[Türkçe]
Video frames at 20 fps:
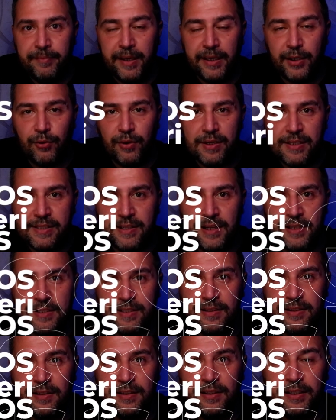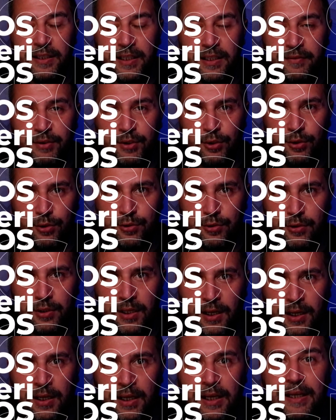macOS derslerinin yeni
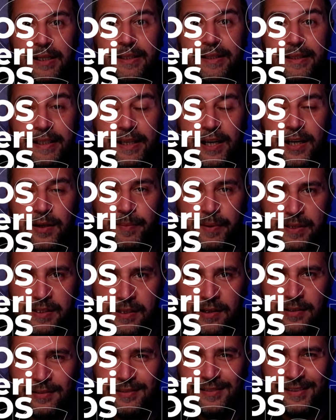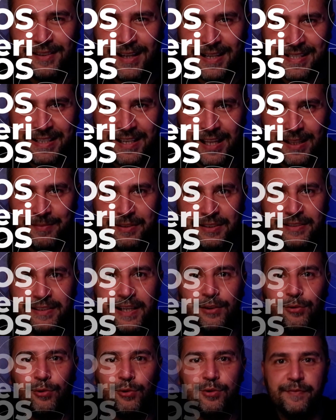videosuyla, diğer pazar rastgele bir
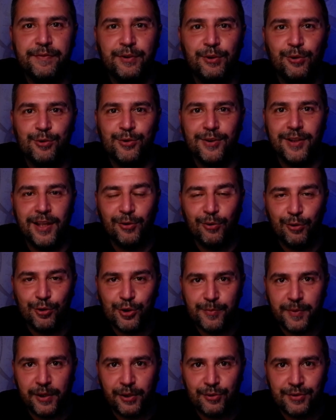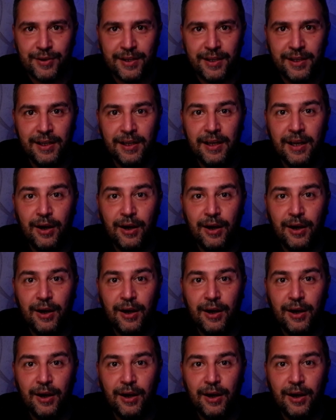teknoloji videosuyla görüşmek üzere.